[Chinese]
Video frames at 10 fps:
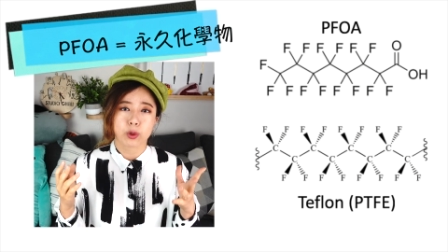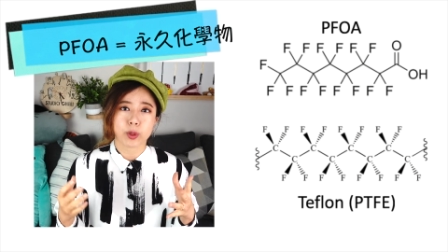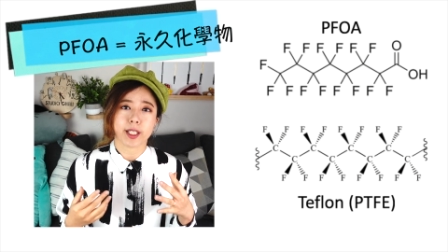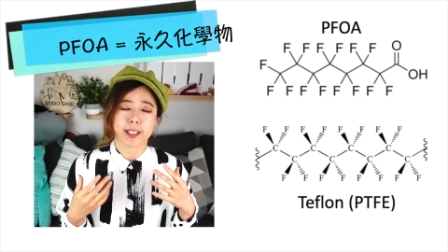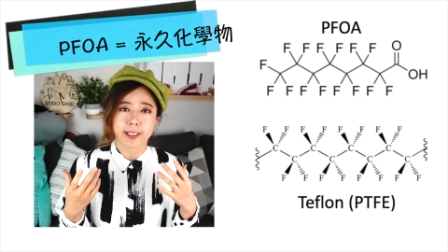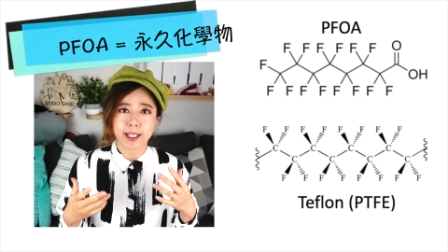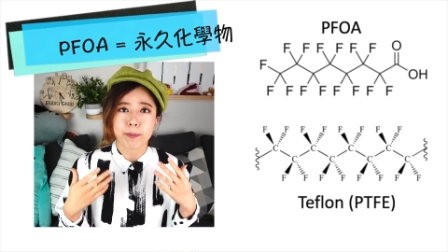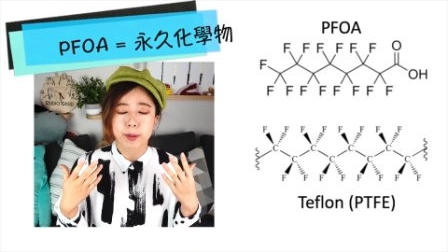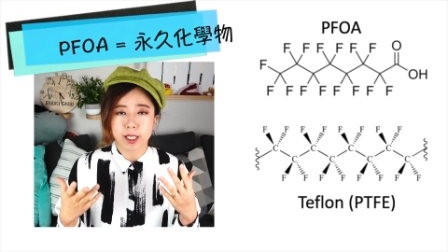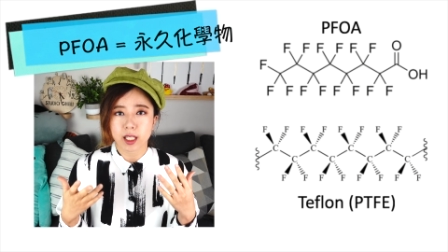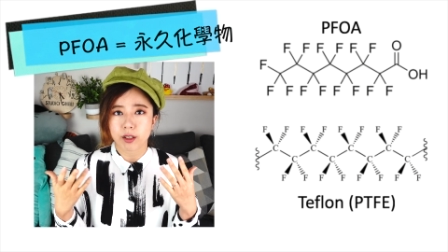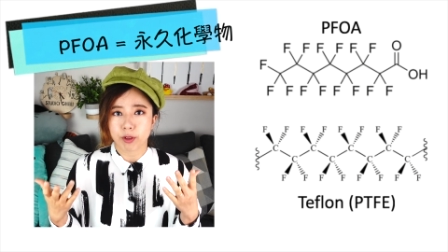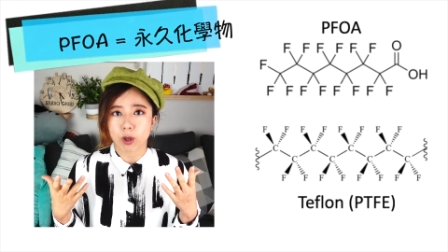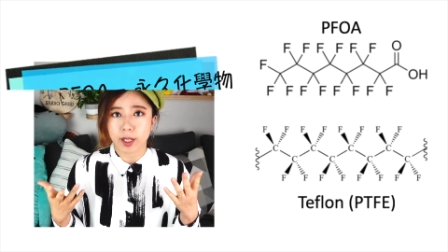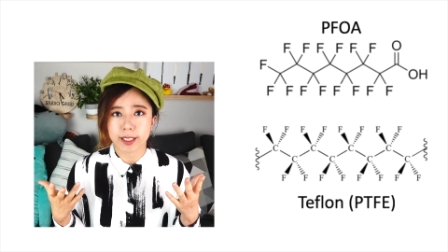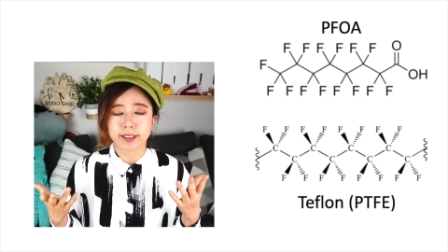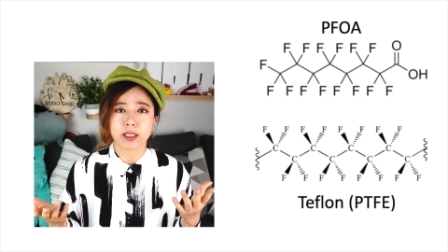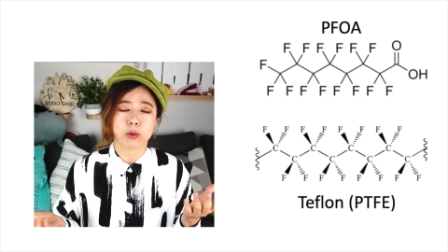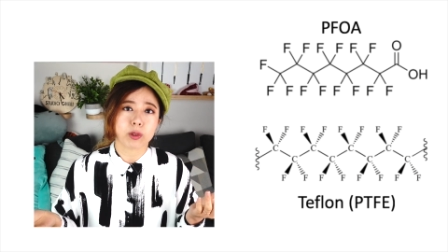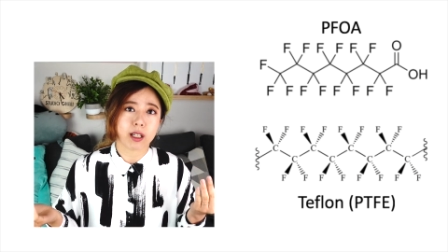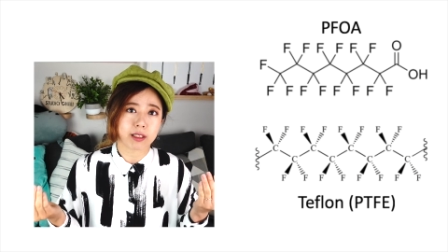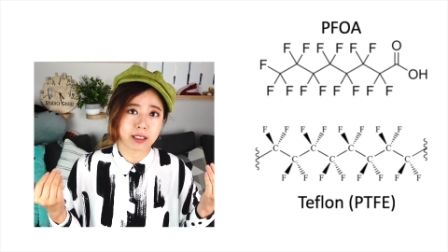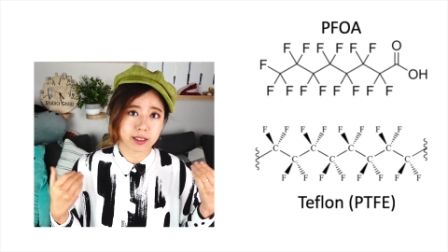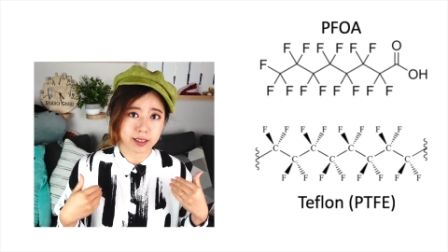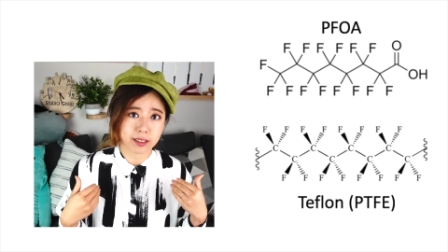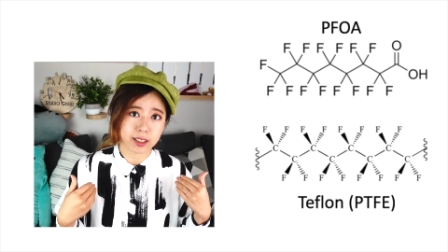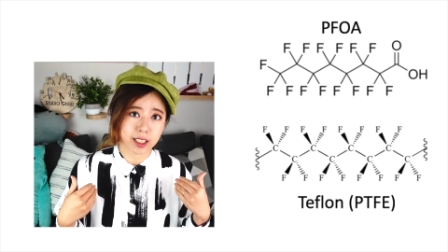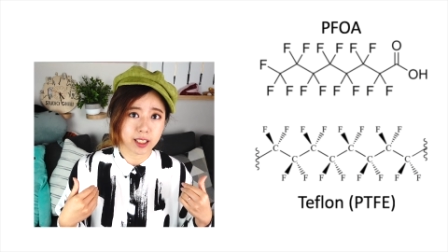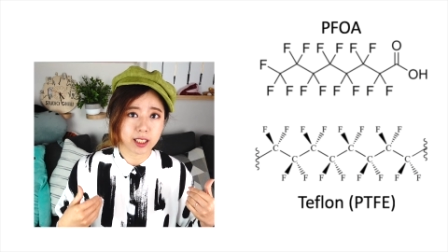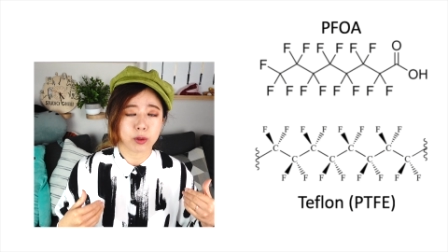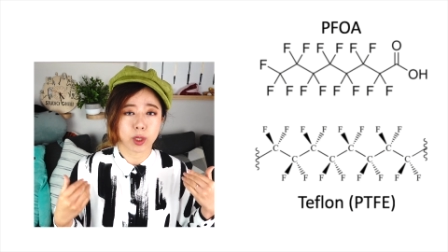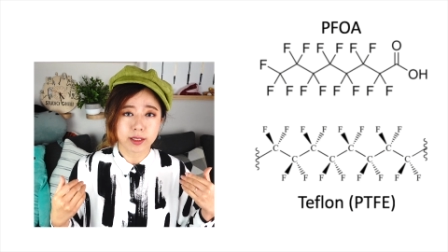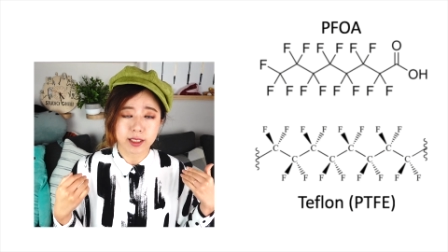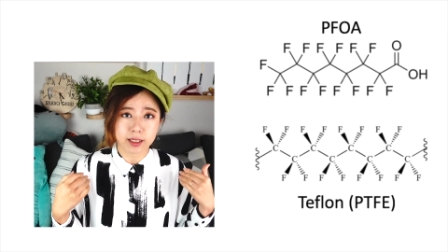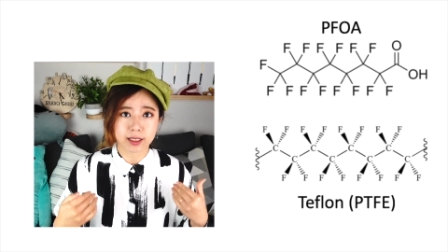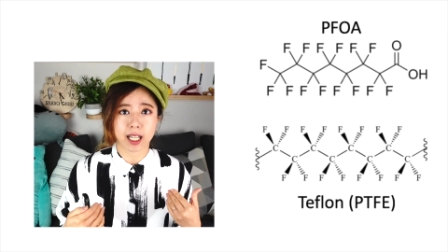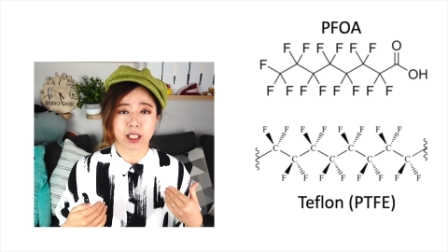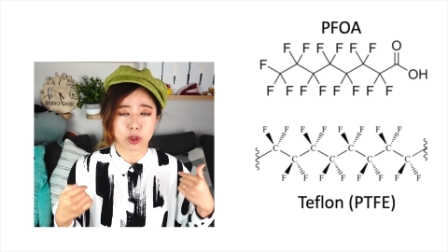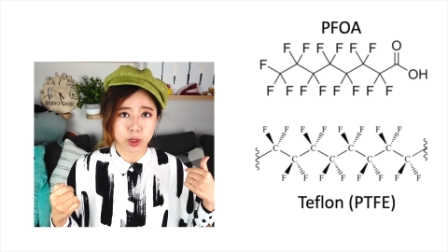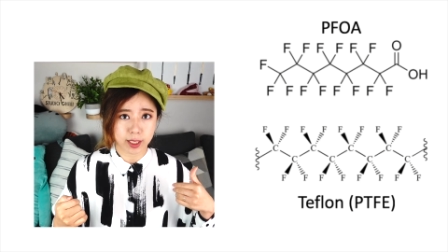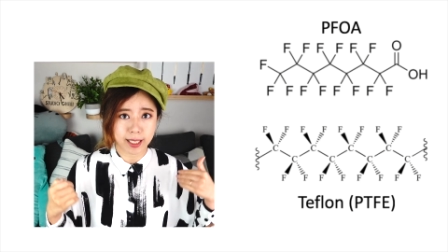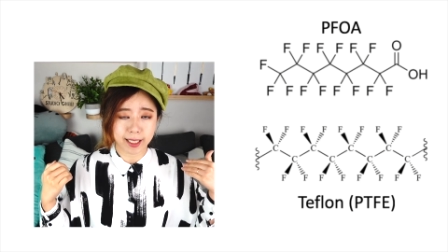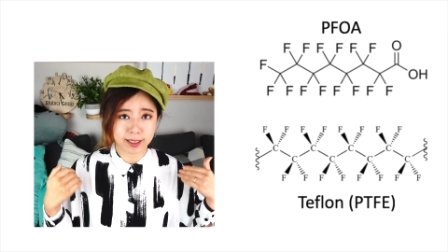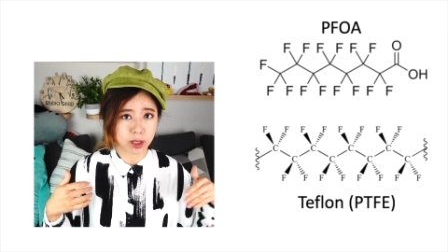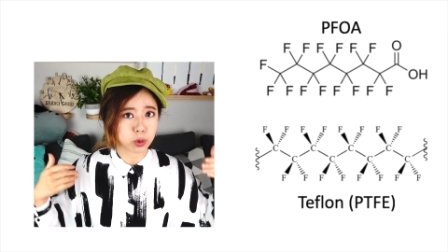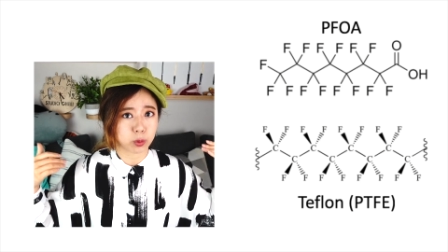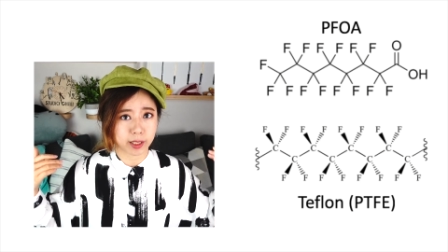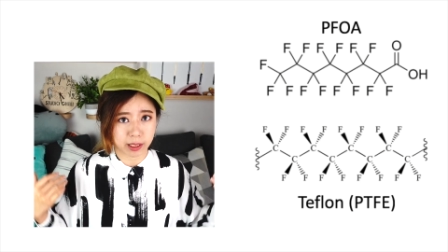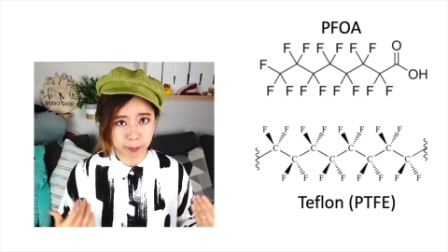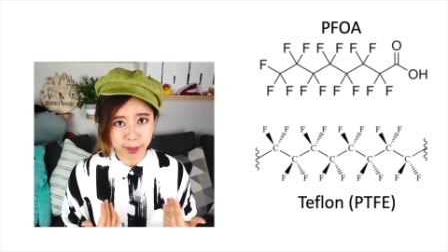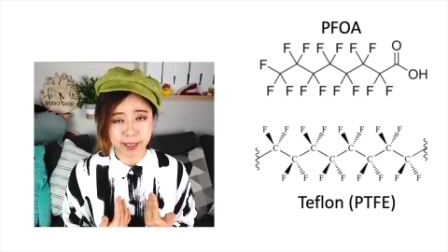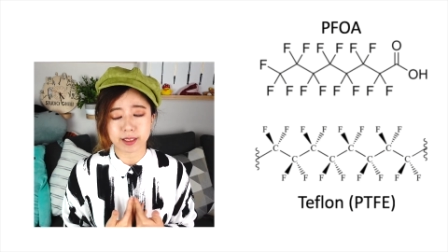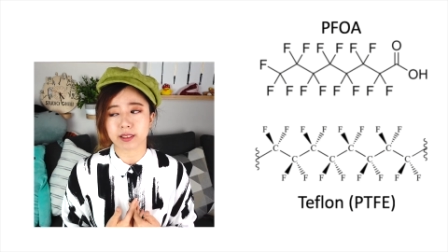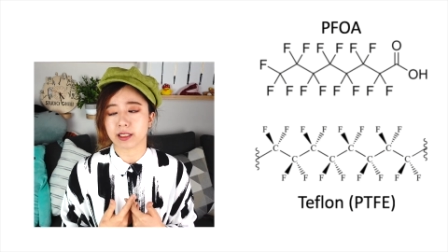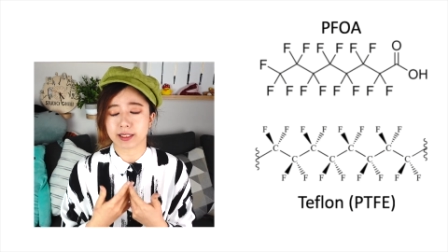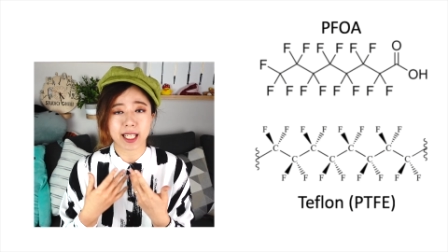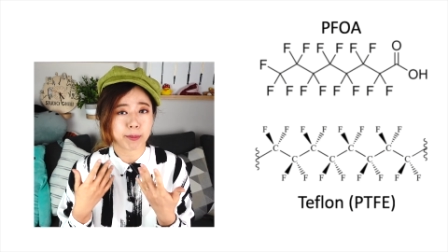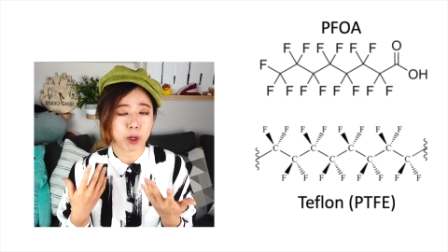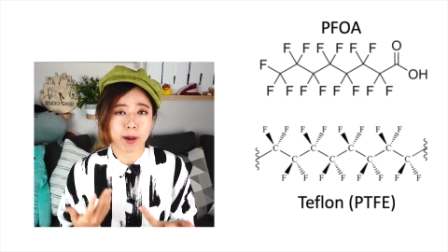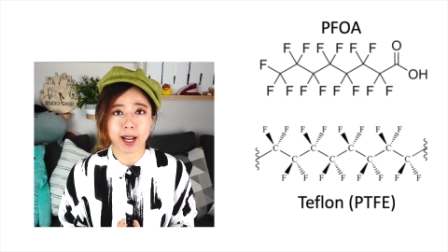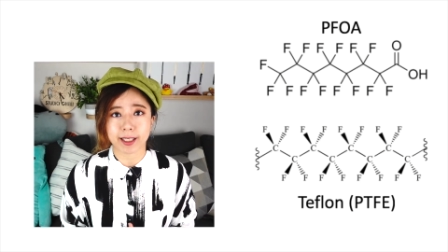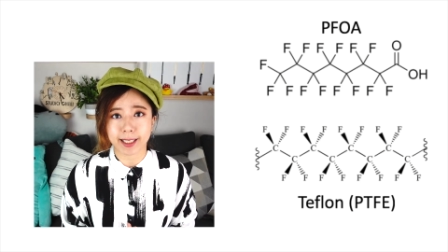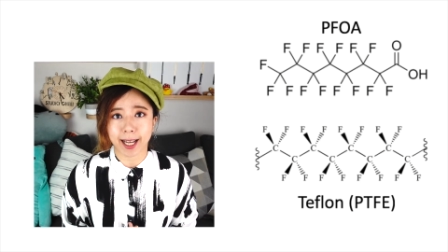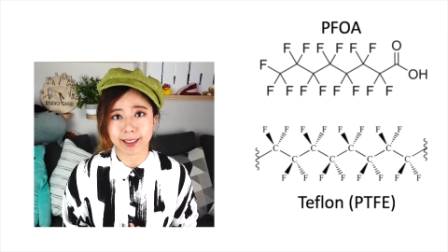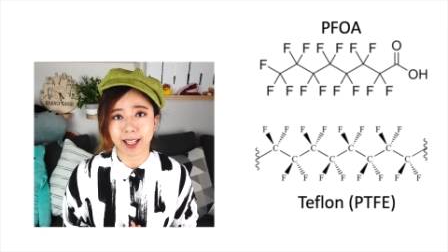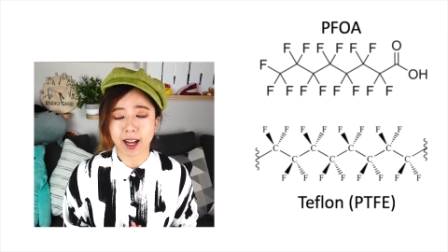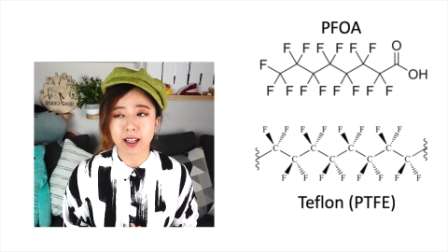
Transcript: 所以一旦 PFOA 进入到你的身体里，原则上你就跟它相处了一辈子，你再也没有办法离开它。